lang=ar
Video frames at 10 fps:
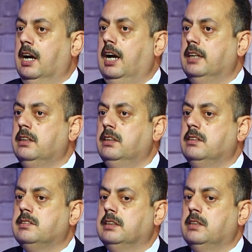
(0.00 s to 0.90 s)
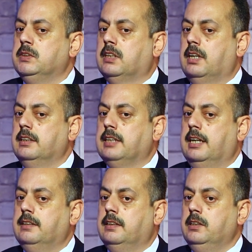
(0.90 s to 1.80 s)
احد الساده المدراء
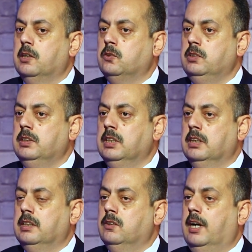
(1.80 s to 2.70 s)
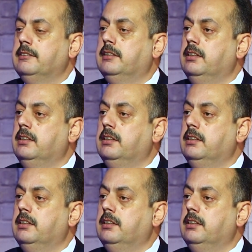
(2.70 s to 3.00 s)
يتحدث لي يقول لي انه حتى